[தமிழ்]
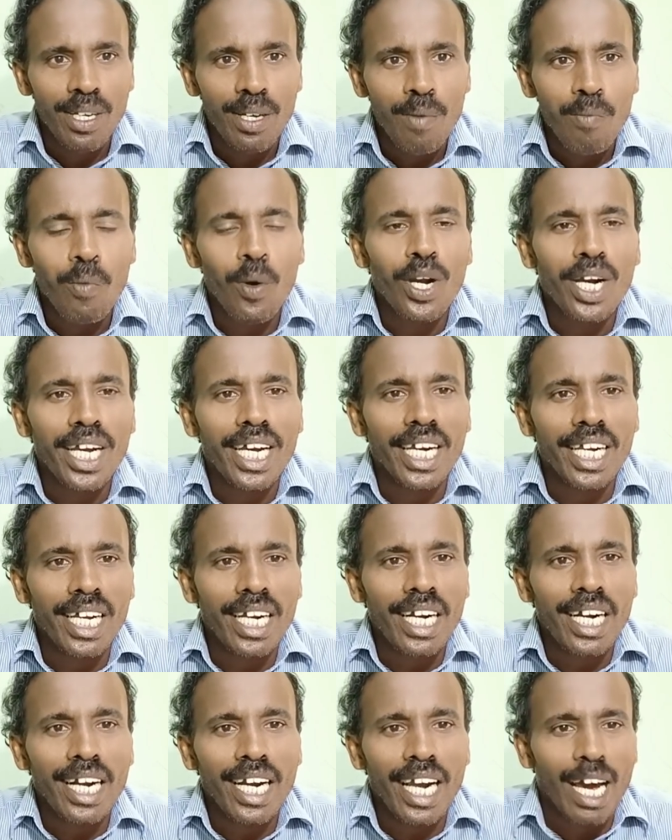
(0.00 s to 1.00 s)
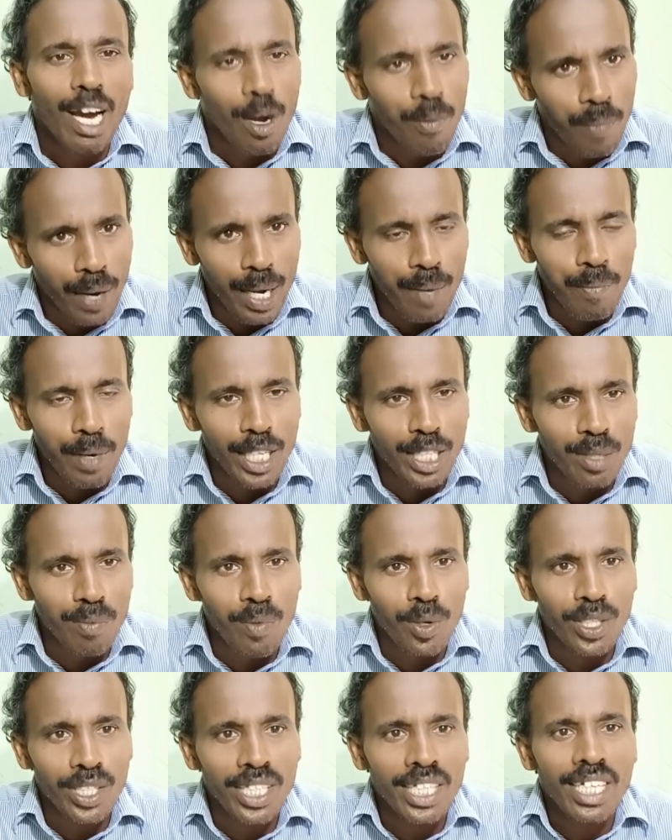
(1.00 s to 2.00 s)
பொருட்களை நாம் பயன்படுத்தும்
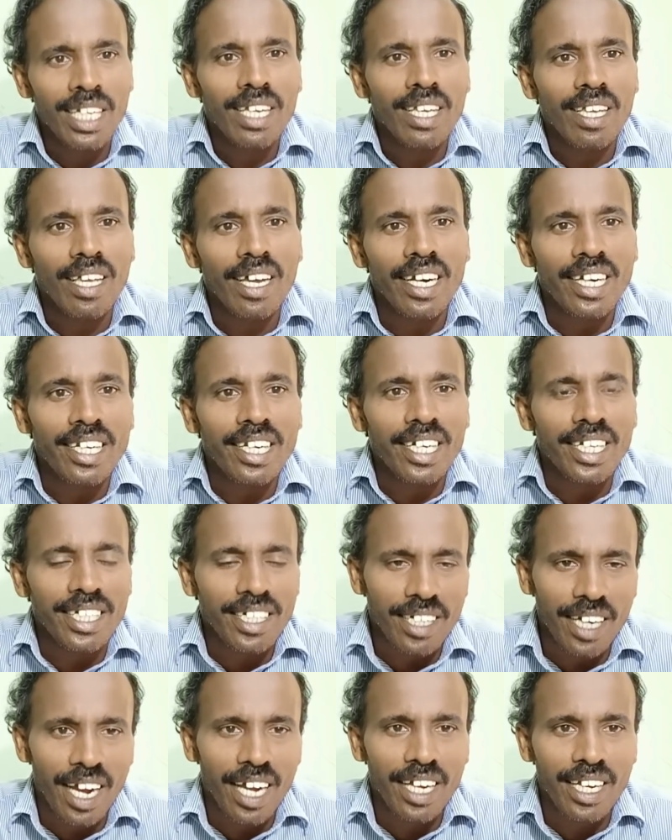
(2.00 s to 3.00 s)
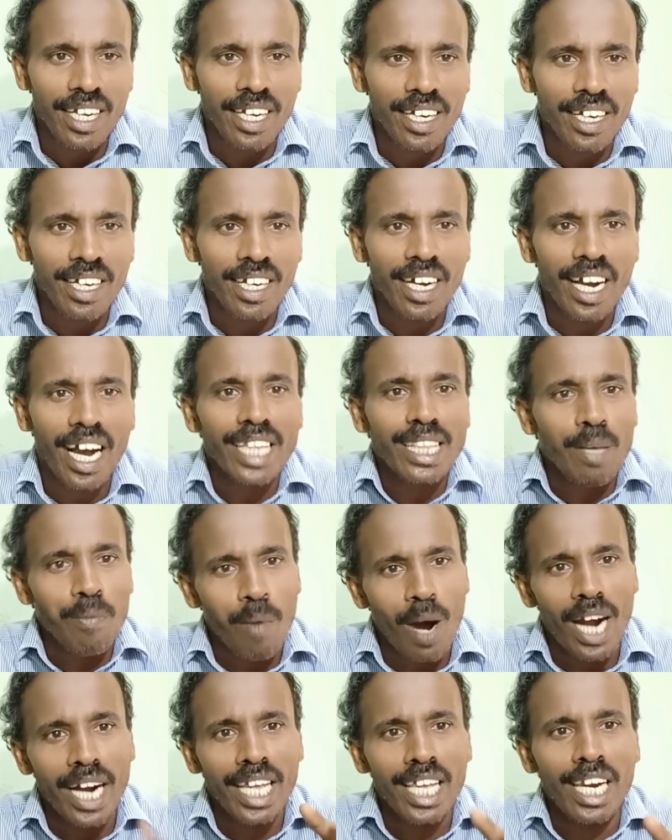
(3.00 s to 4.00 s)
போது எலக்ட்ரிக்கல் ஷாக்கை அந்த
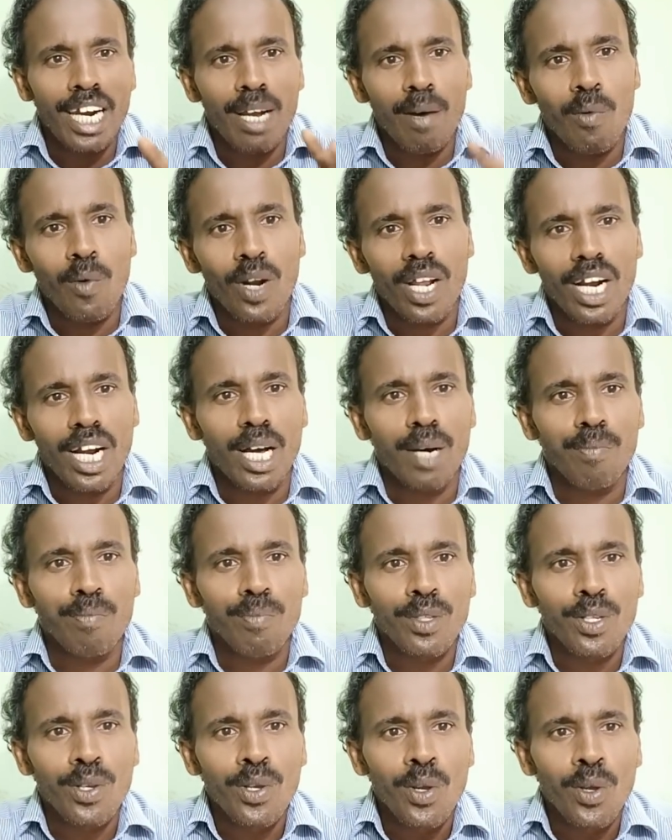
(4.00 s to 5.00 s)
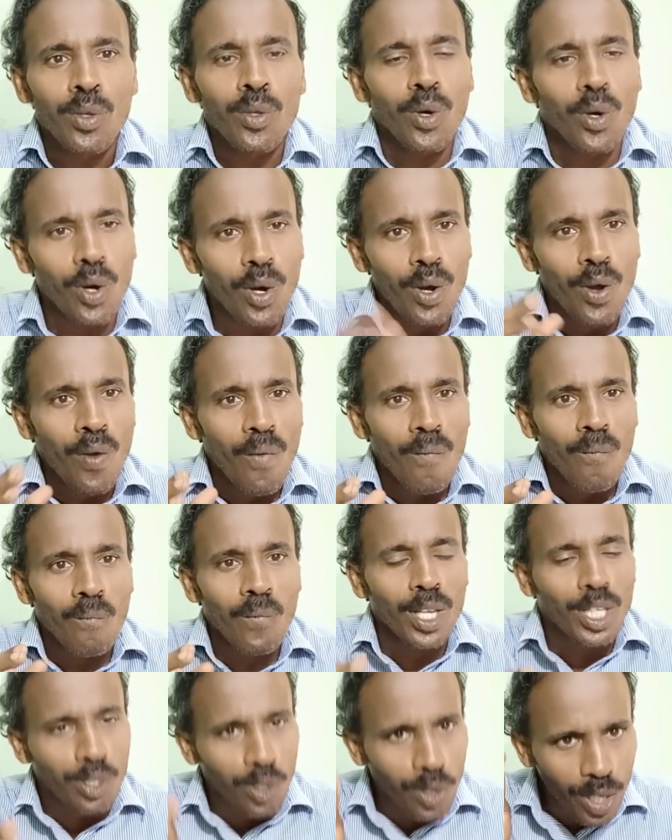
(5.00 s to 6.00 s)
பாடியில் நாம் உணரலாம் ஸோ
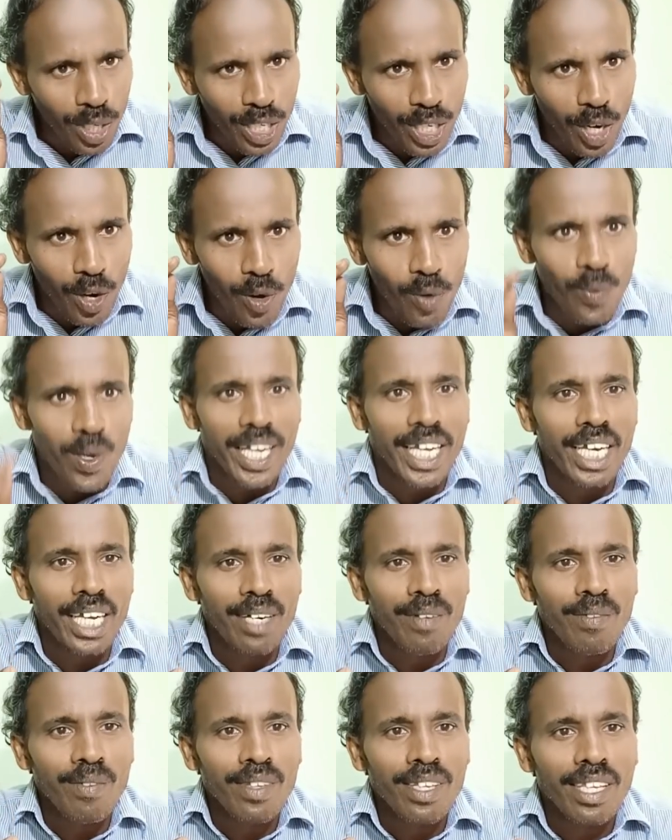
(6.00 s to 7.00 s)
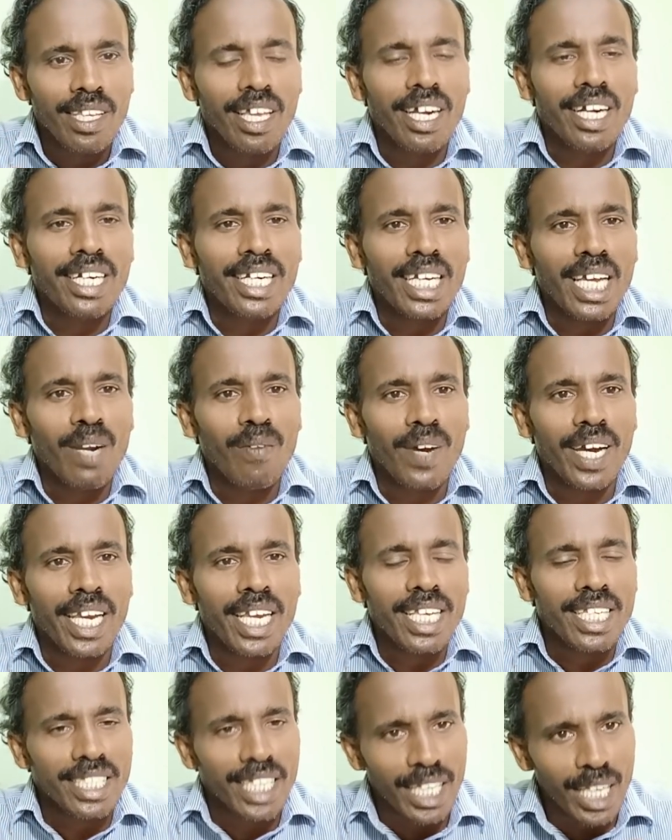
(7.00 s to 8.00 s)
வித்தவுட் கிரவுண்ட் ஒயர் எலக்ட்ரிக்கல்
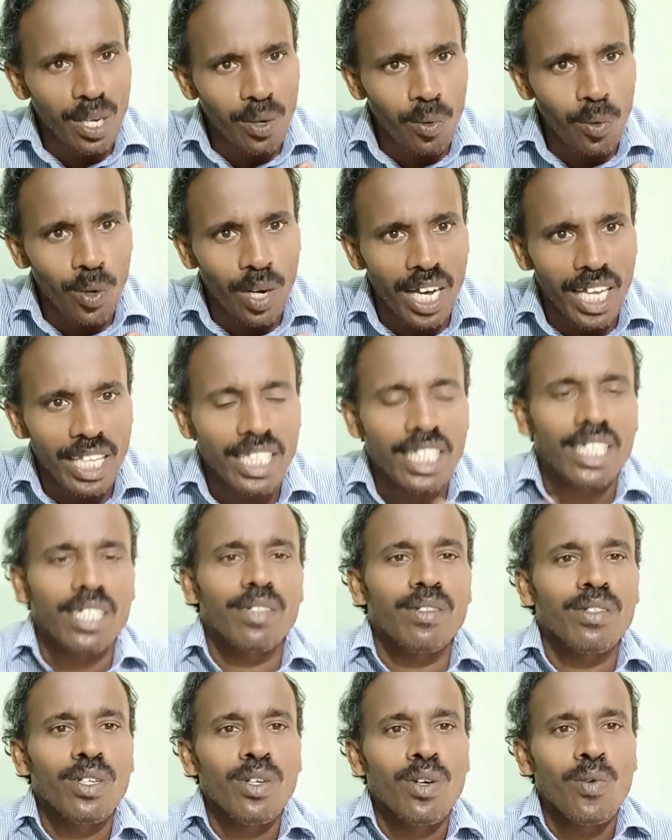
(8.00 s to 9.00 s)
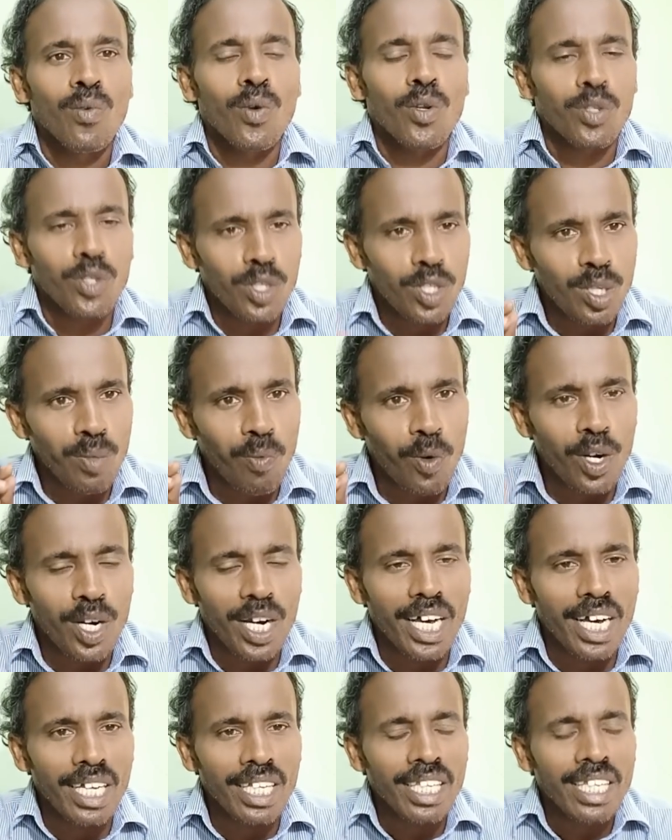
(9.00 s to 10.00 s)
வயரிங் செய்யக்கூடாது ஒரு சுவிட்ச் போடனா
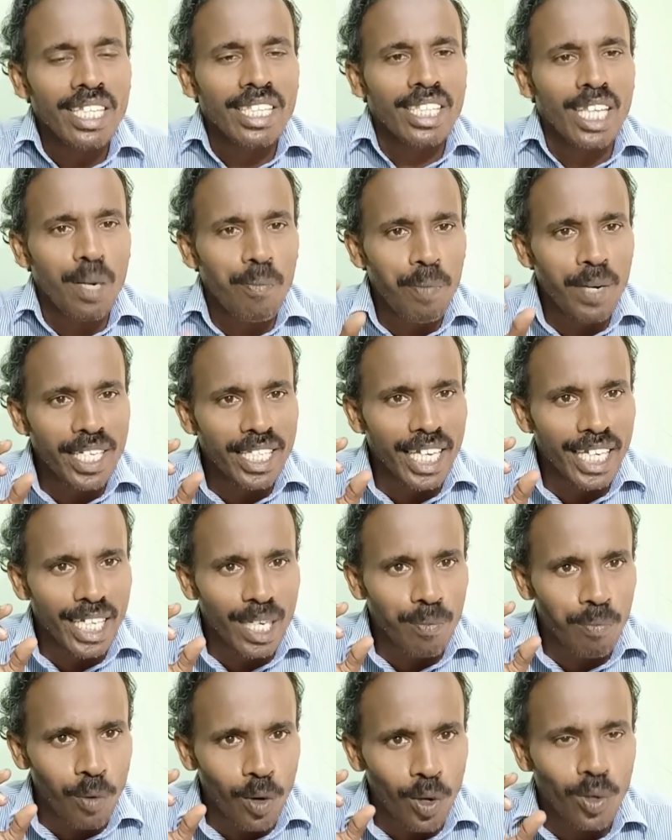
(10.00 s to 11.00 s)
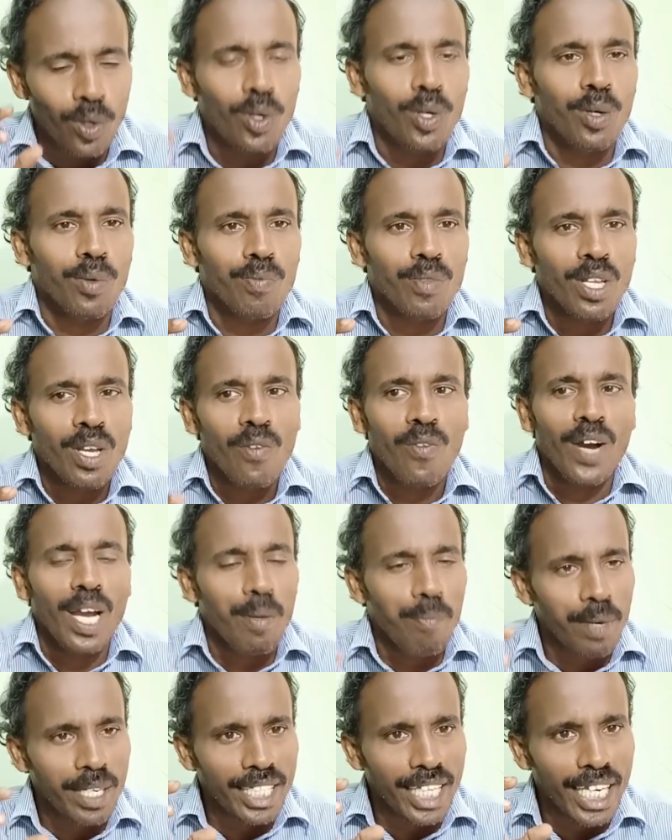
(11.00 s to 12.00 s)
த்ரீ பின் சாக்கெட் போடுறோம் ஃபைவ்
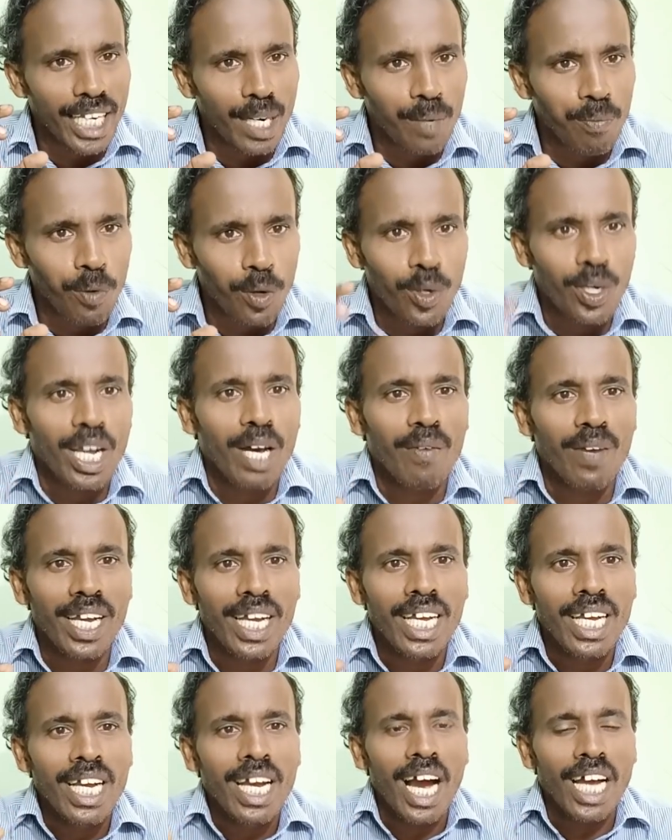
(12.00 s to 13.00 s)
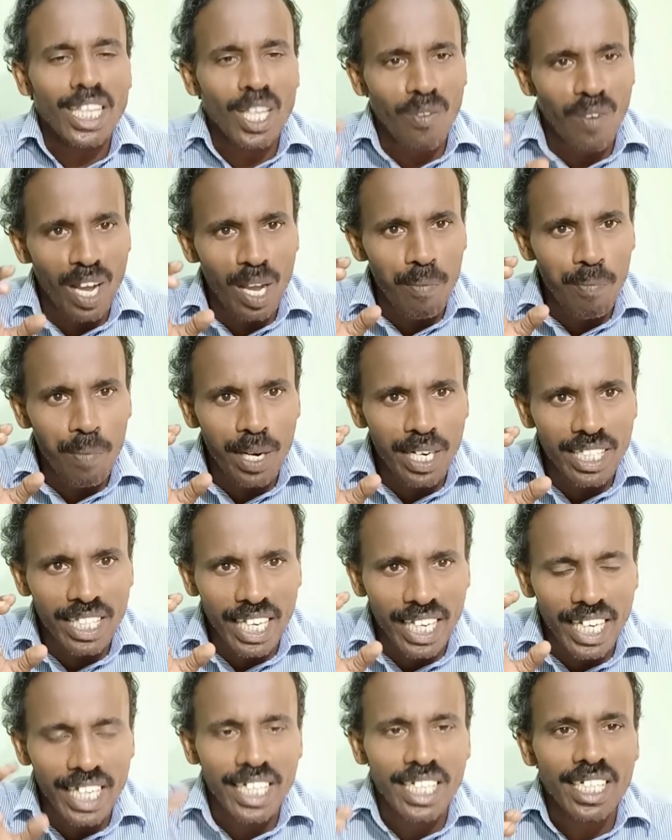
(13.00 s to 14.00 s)
பின் சாக்கெட் போடுறோம்னாவே அந்த ஃபைவ் பின்
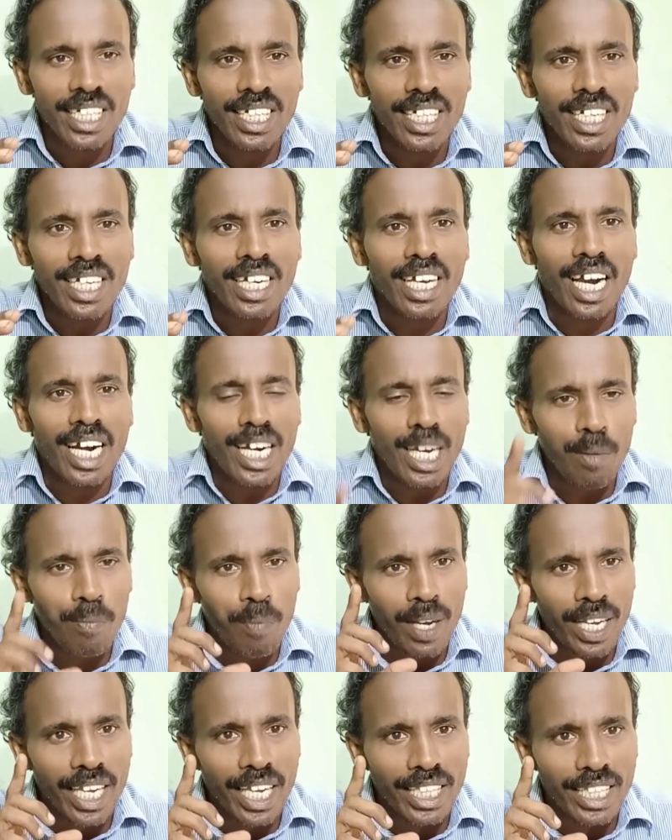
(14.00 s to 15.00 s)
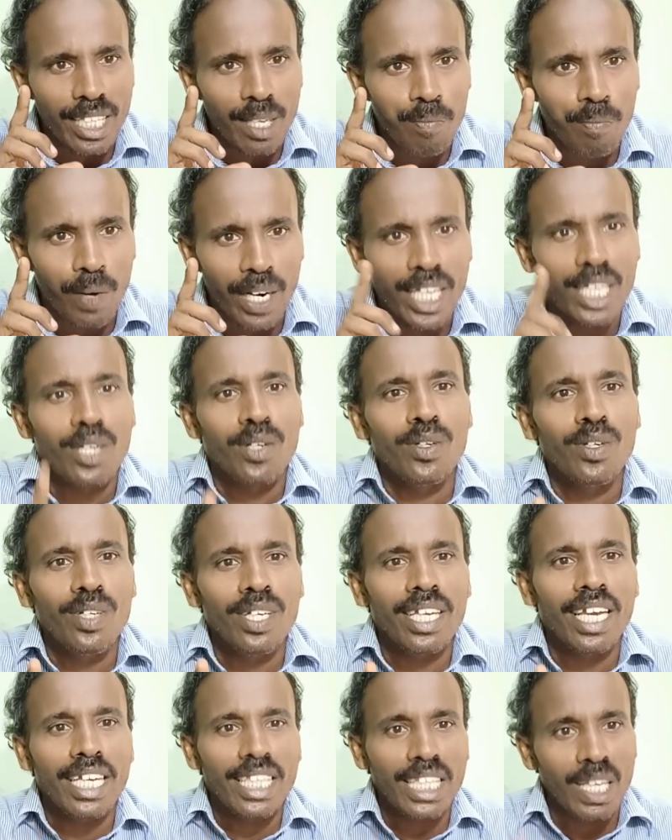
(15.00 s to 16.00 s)
சாக்கெட்டுக்கு கண்டிப்பாக எர்த்திங் பண்ணியிருக்கணும்
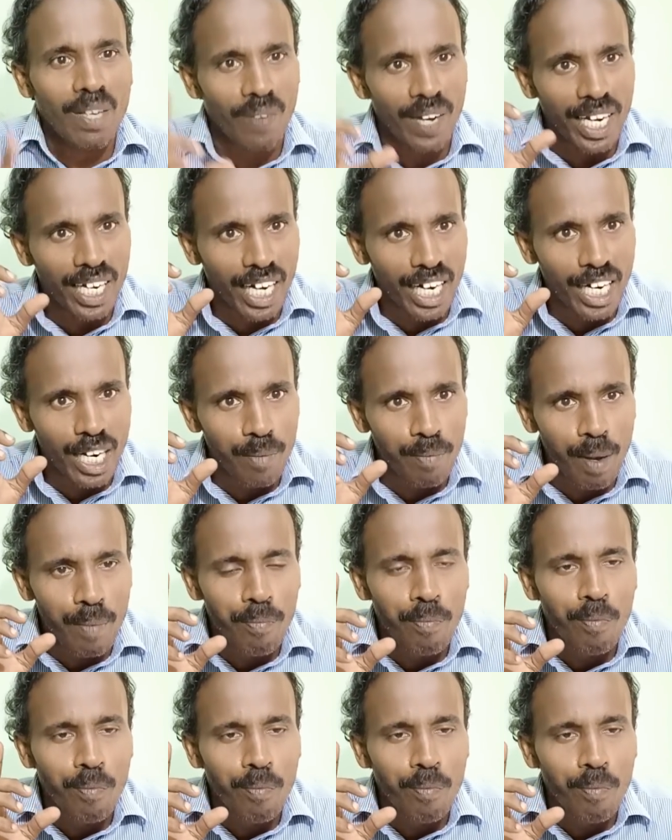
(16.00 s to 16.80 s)
எர்த்திங் வயர் கண்டிப்பாக